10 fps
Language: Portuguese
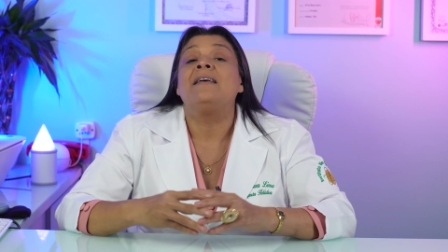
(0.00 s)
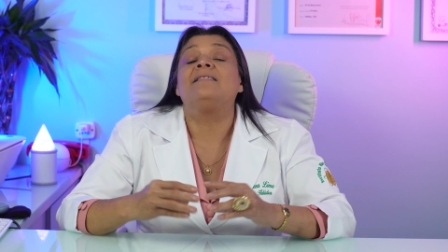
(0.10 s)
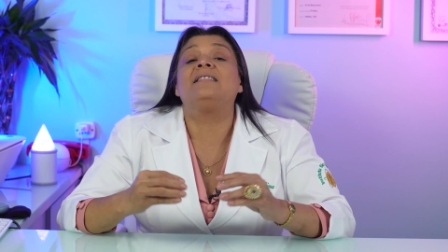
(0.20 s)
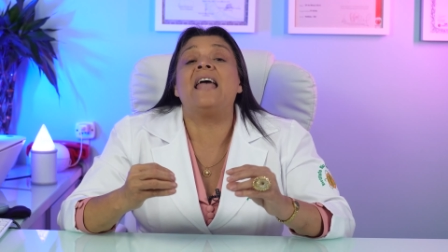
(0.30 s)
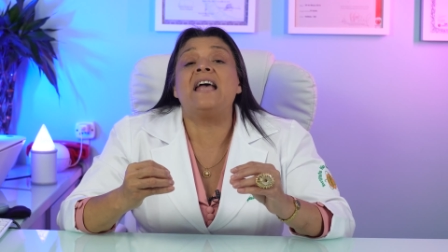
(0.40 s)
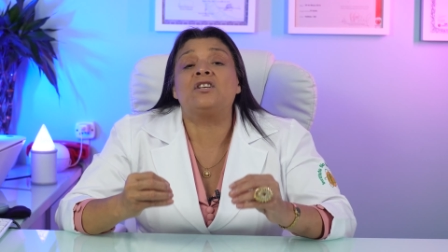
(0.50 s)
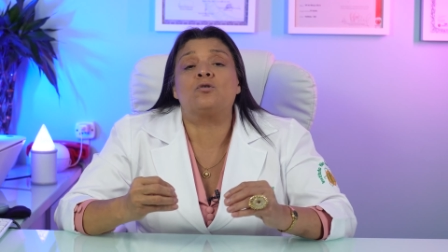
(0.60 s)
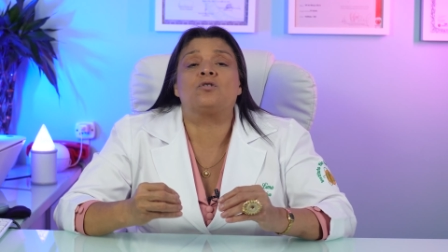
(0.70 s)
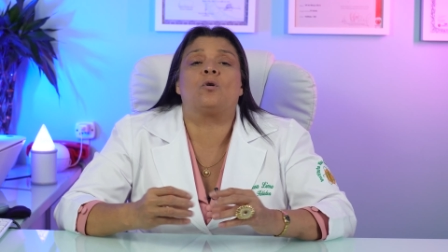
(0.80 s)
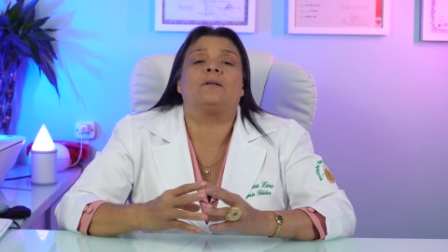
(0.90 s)
deixe
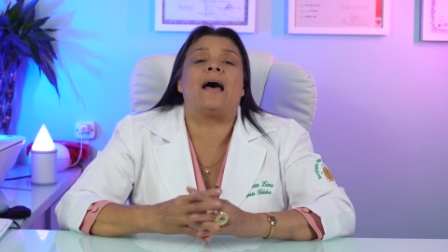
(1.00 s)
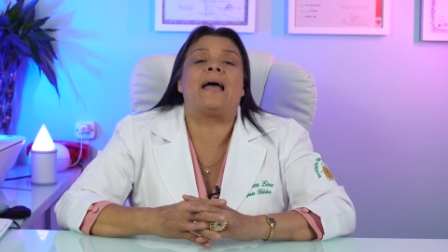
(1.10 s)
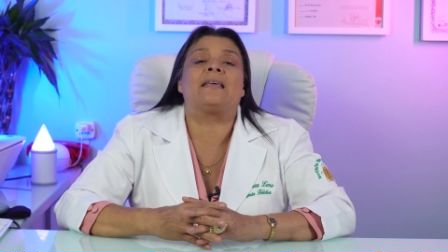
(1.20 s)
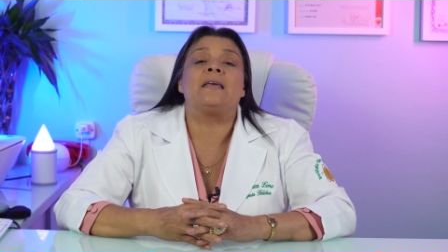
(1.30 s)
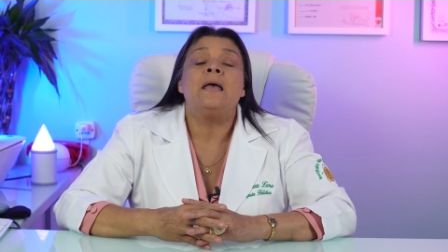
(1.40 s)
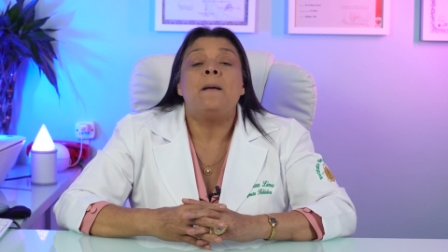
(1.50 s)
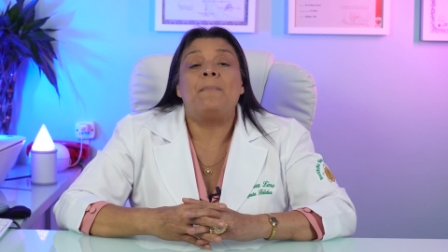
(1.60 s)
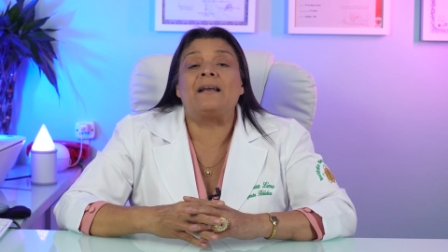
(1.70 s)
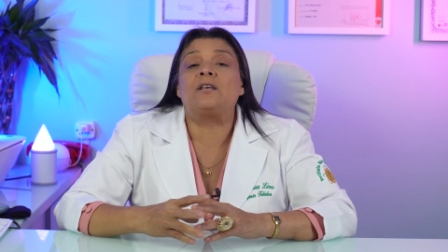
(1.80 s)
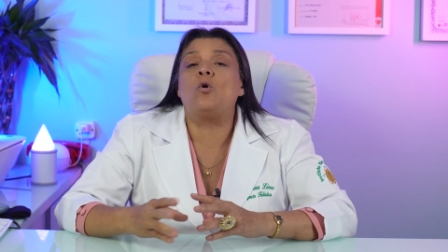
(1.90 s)
o seu like
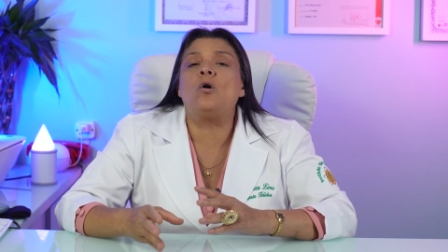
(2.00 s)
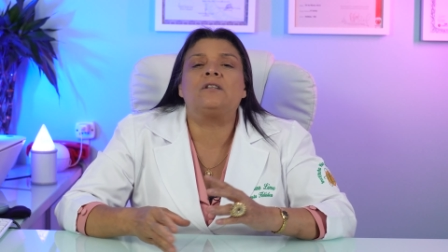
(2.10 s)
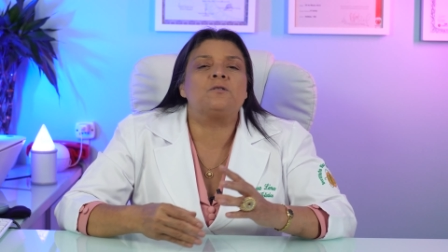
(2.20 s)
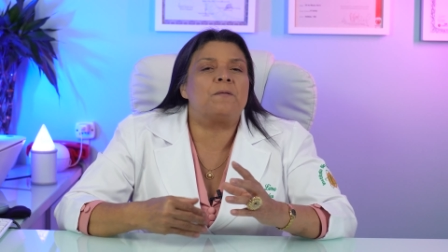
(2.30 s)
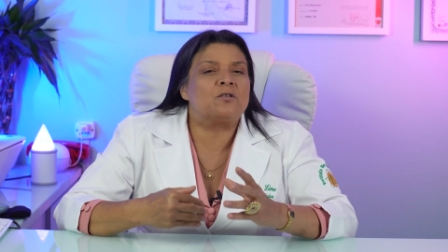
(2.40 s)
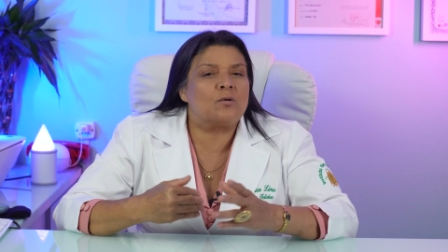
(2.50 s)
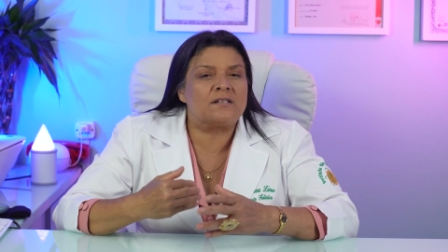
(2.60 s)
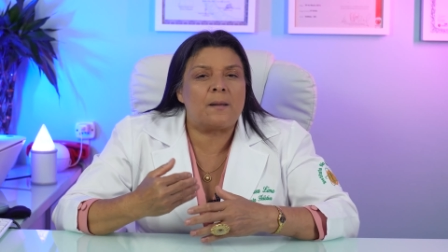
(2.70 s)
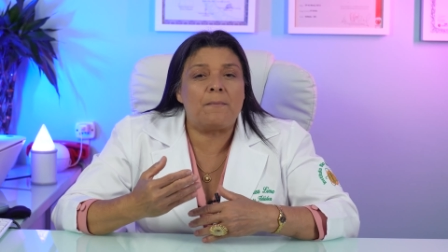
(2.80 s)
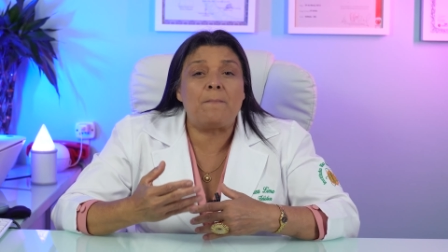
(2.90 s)
para que outras pessoas
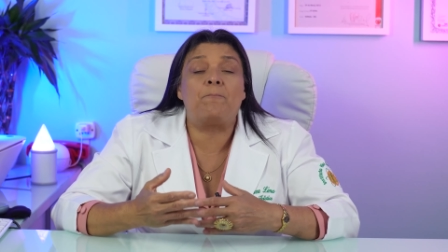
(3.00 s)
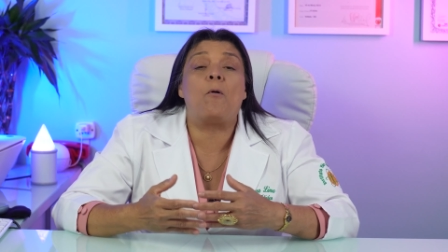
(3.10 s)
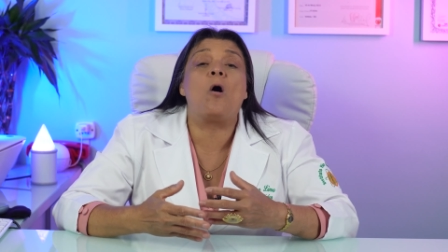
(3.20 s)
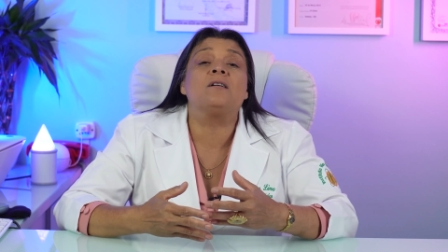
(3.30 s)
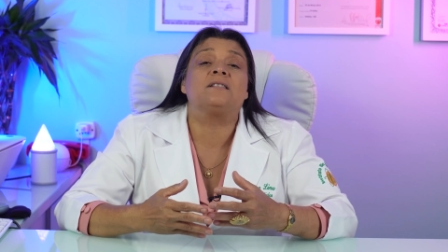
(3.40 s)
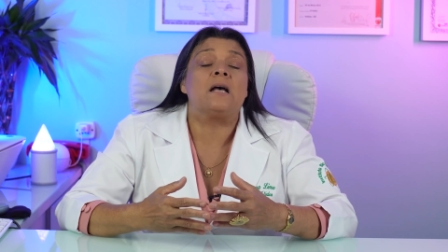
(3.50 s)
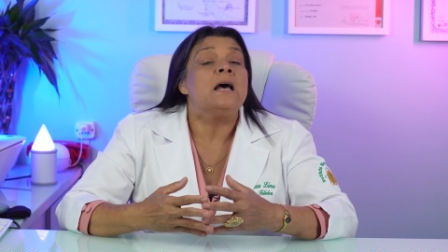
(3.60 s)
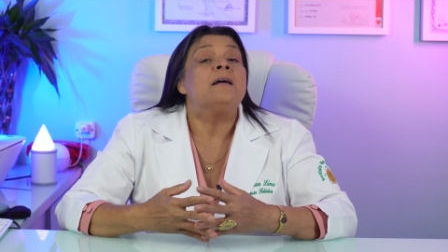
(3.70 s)
também possam